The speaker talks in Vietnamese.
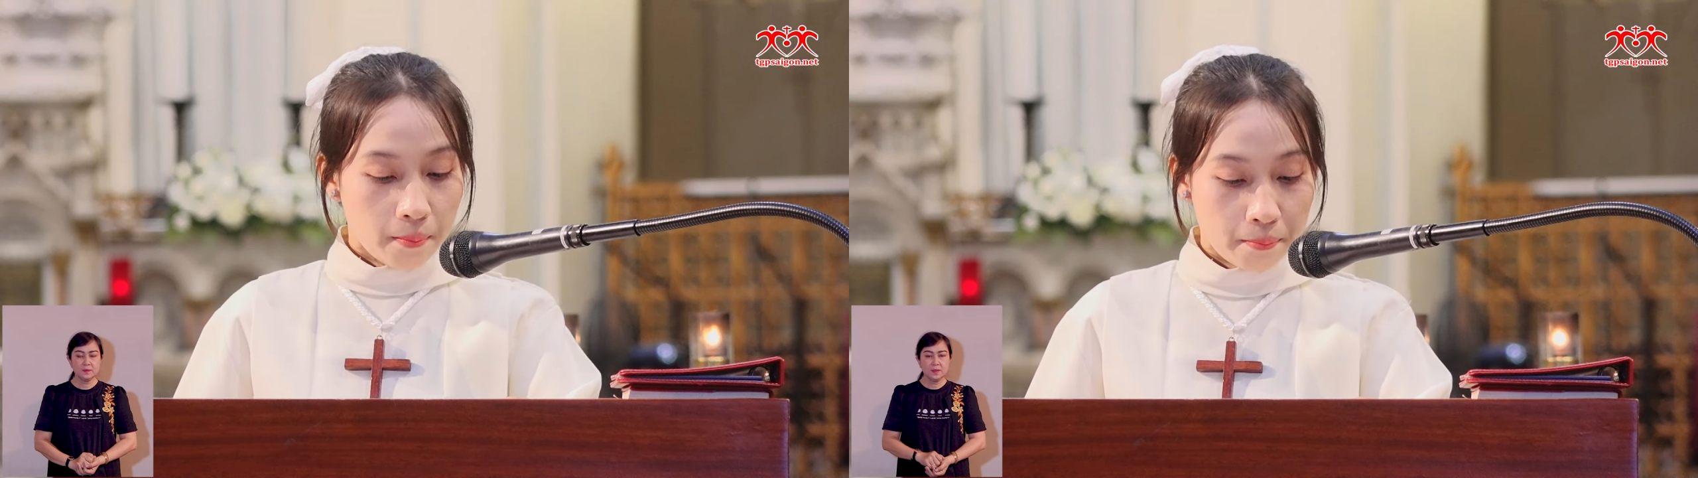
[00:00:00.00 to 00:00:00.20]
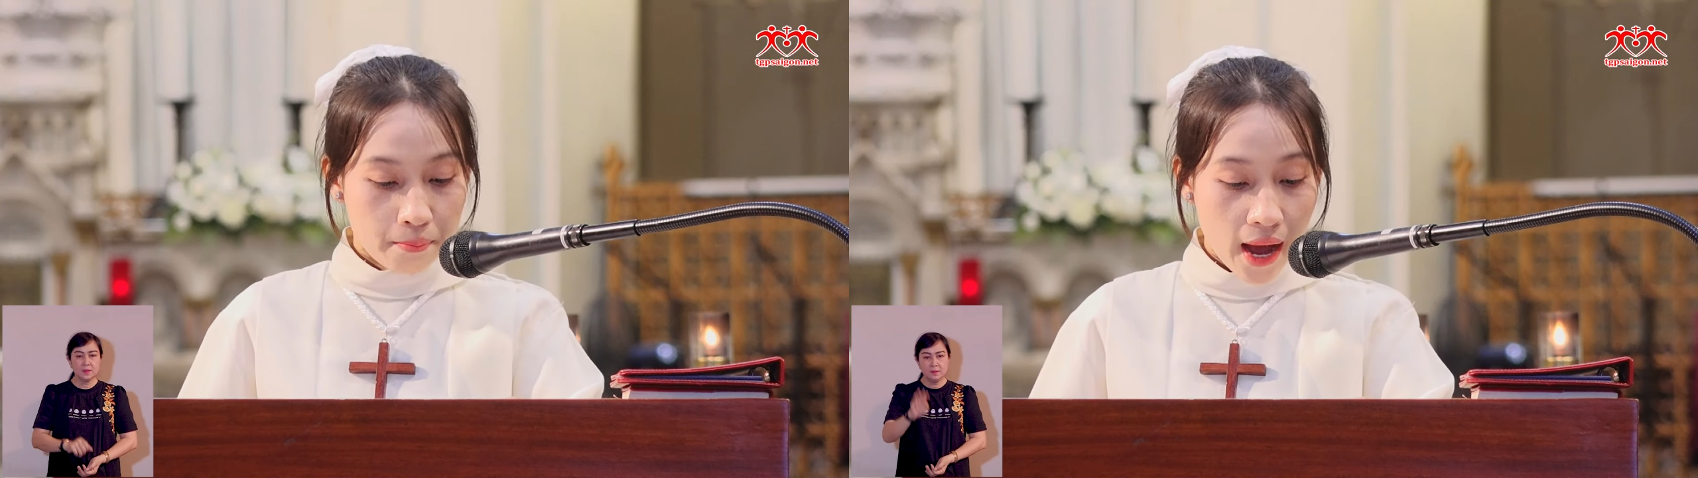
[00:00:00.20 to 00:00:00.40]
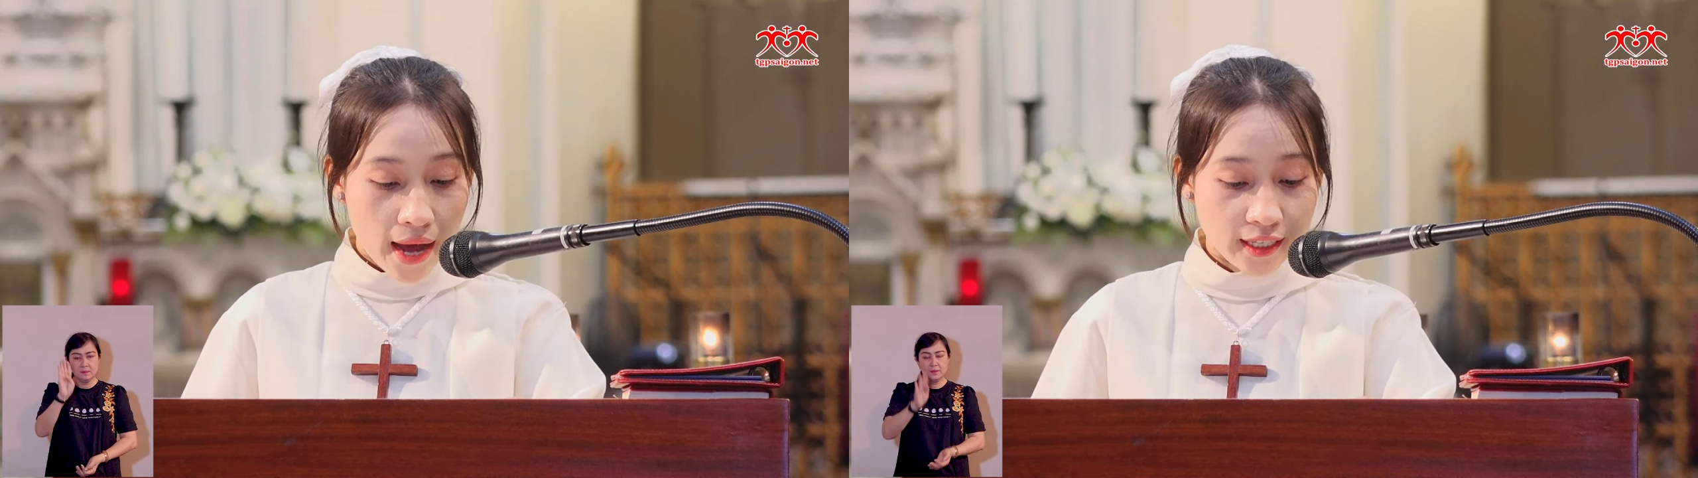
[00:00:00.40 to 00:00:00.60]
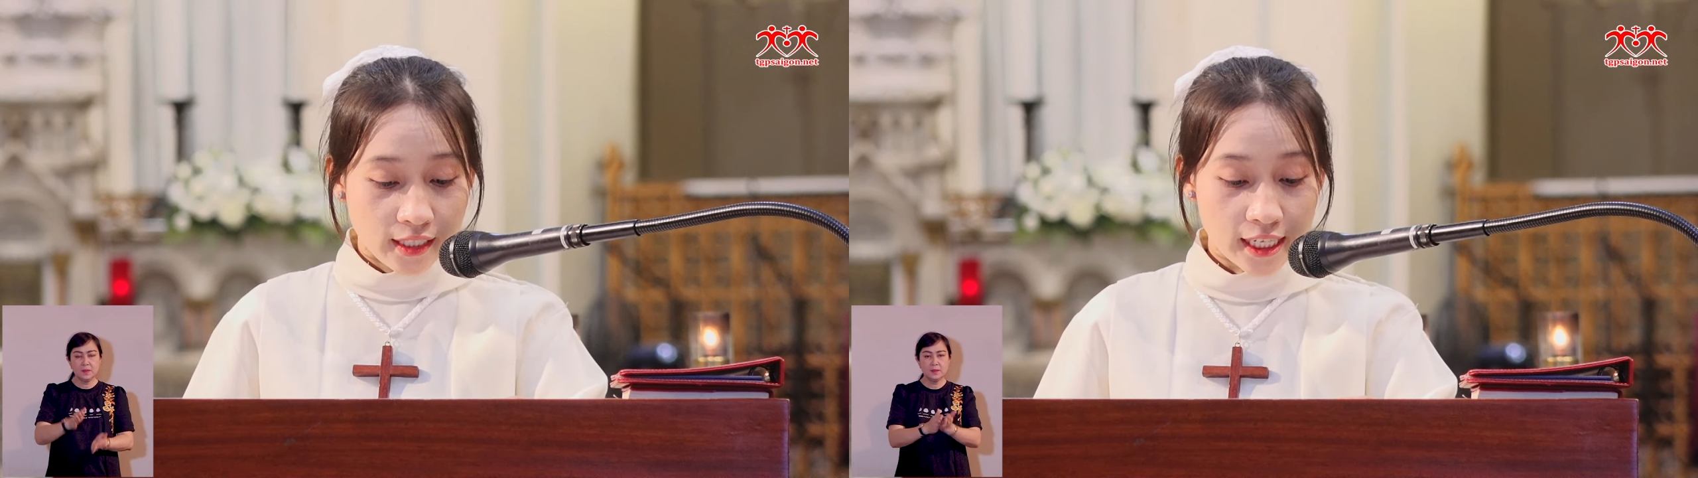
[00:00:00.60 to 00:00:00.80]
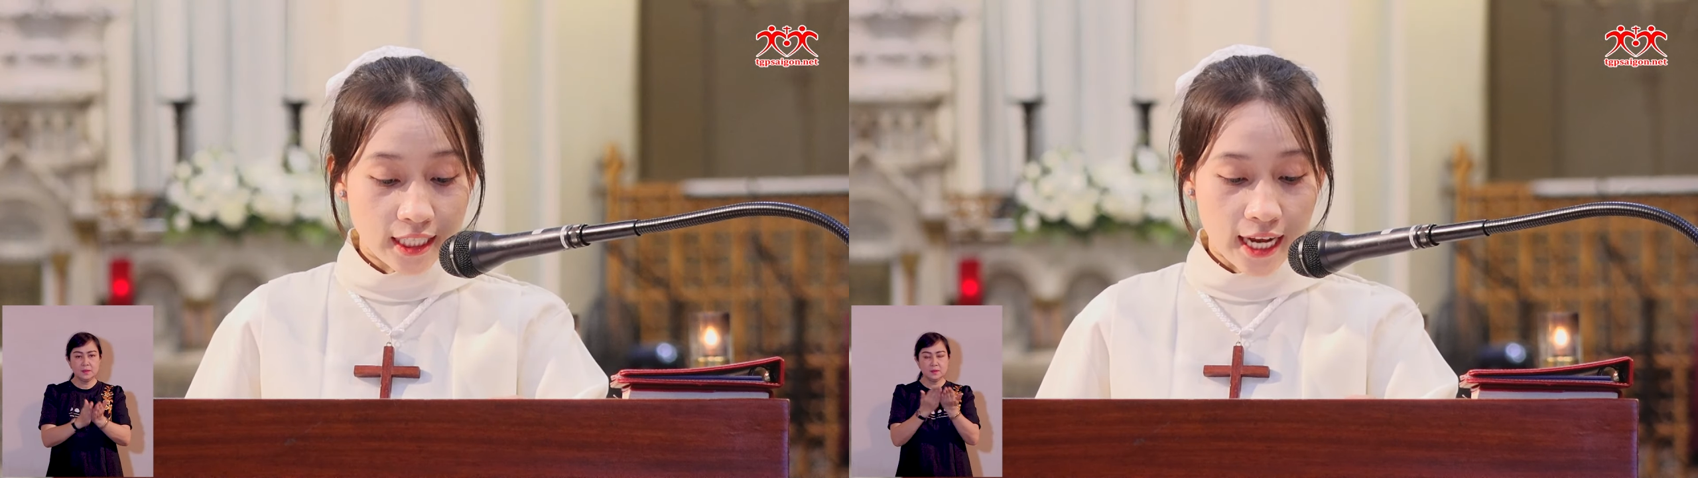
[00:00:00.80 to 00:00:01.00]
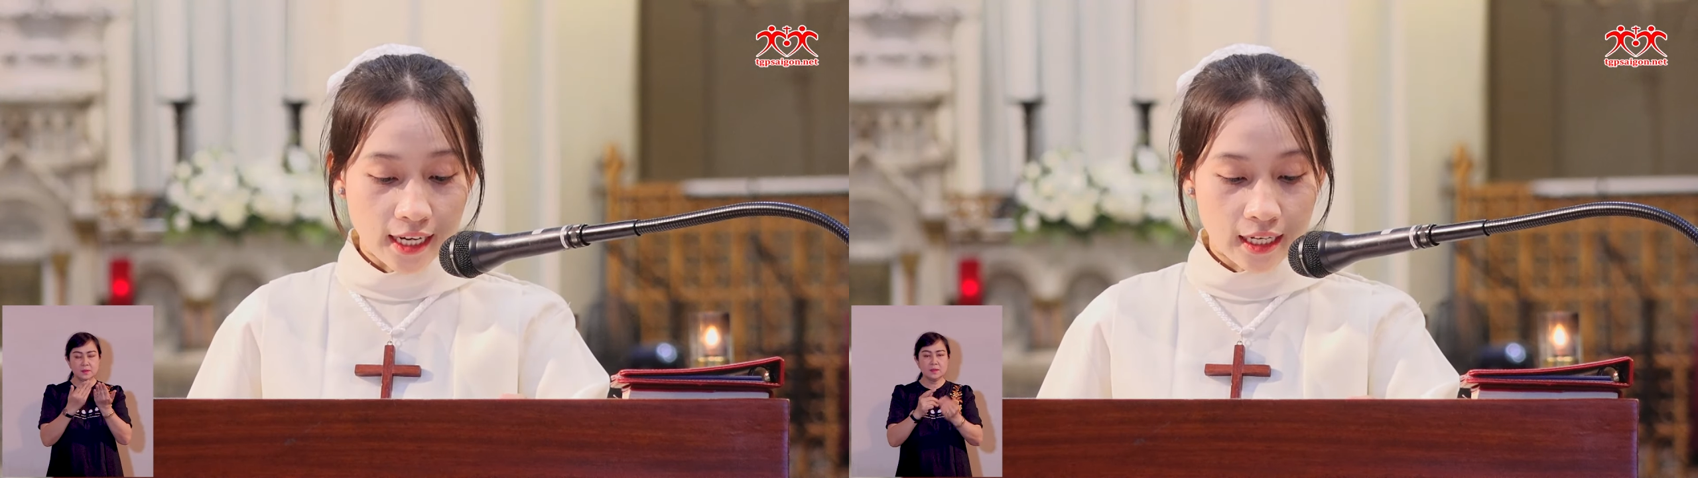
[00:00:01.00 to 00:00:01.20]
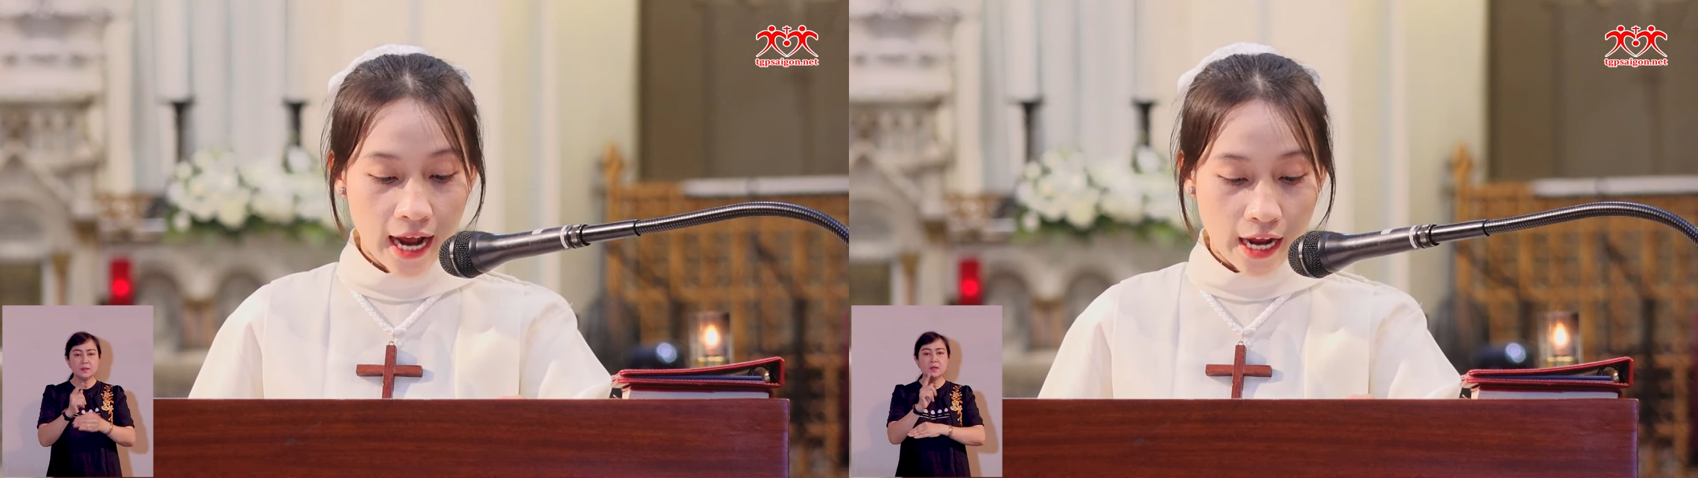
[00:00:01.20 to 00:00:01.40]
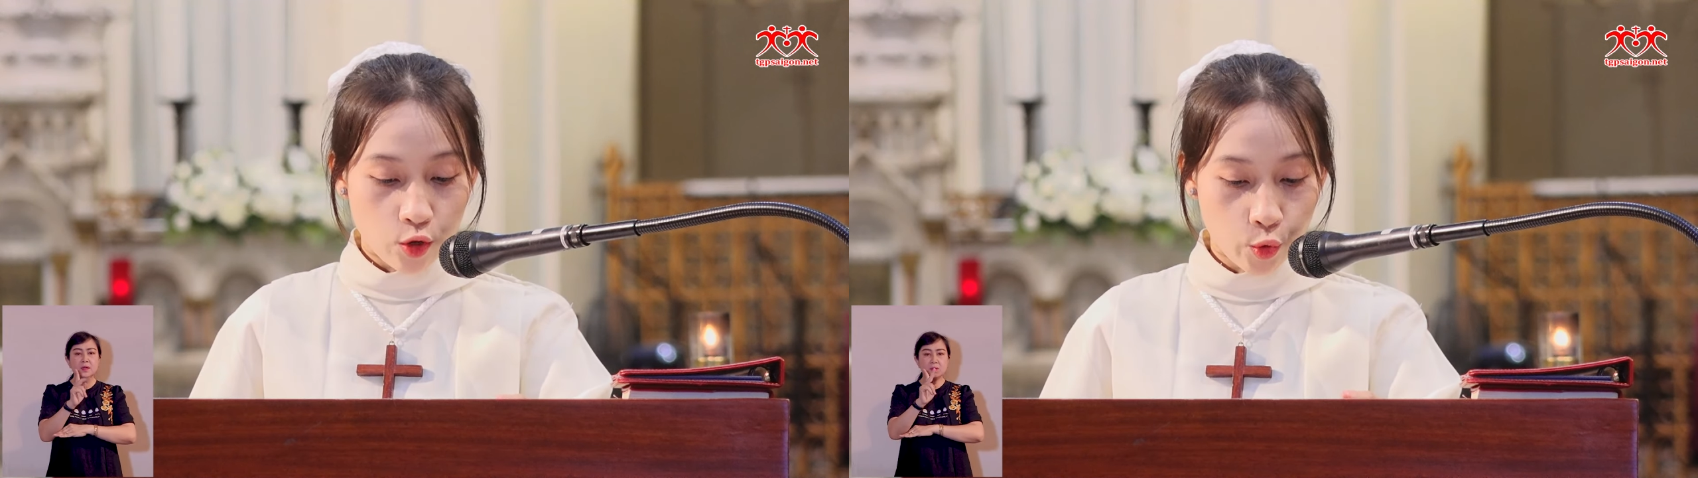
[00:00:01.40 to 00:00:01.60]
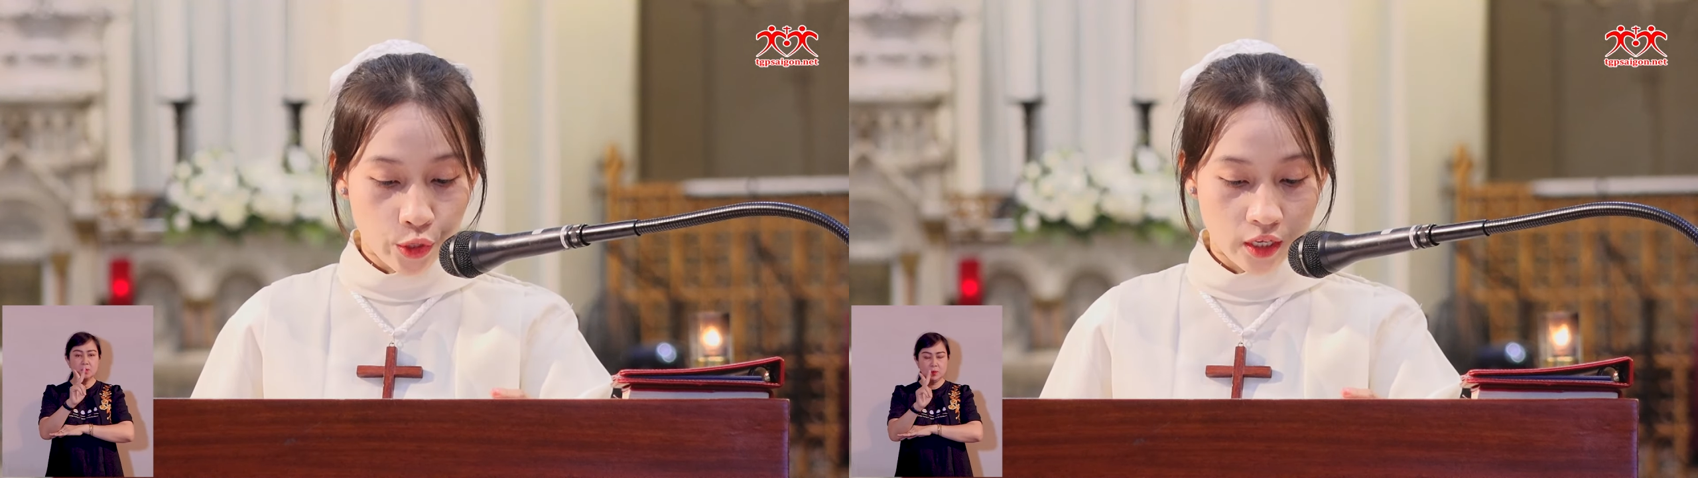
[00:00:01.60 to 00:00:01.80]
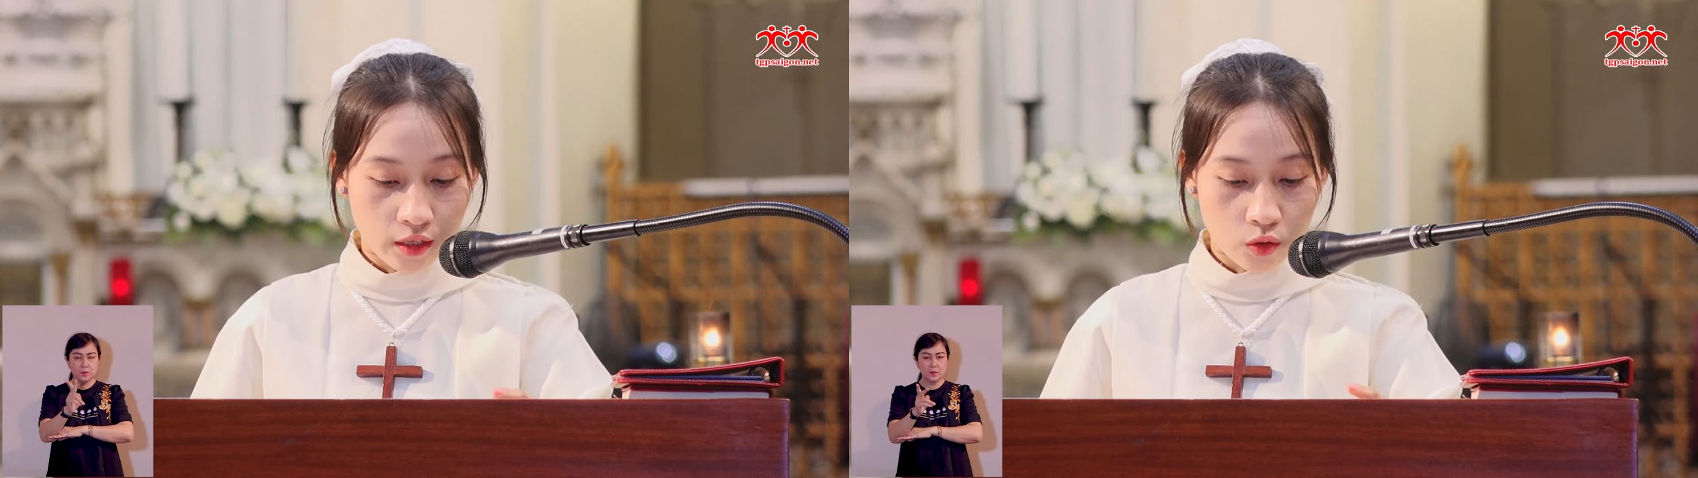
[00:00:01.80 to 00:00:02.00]
Bài trích sách Khải
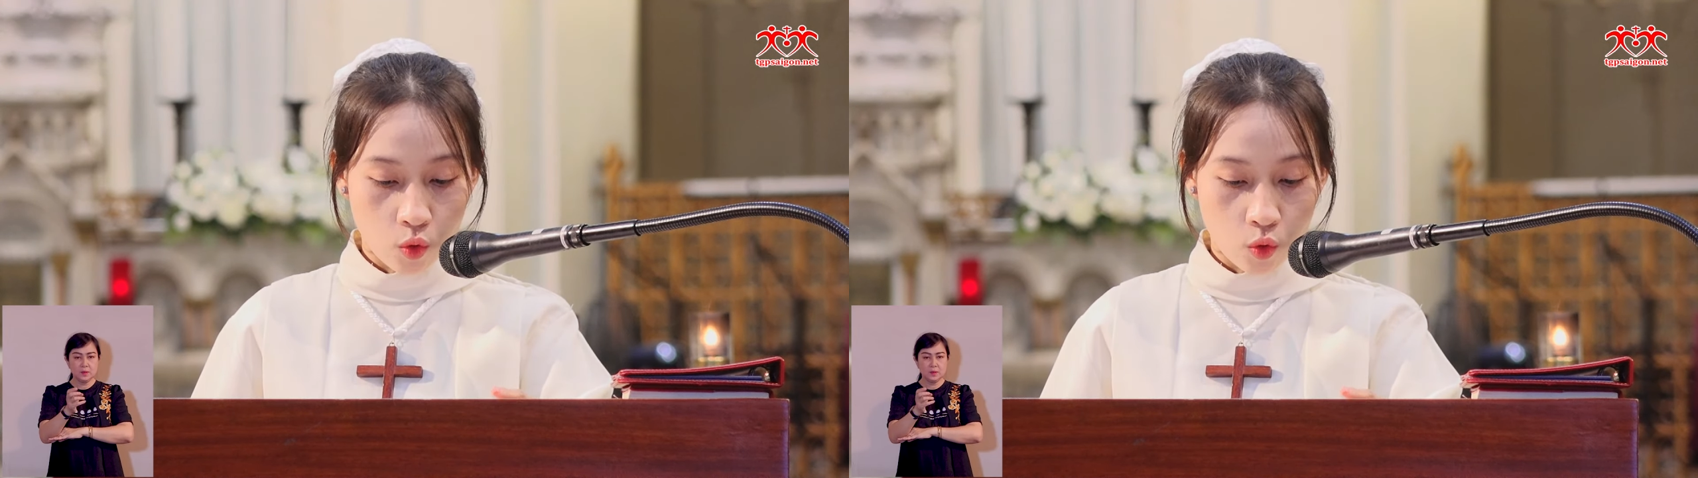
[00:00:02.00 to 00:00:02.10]
Huyền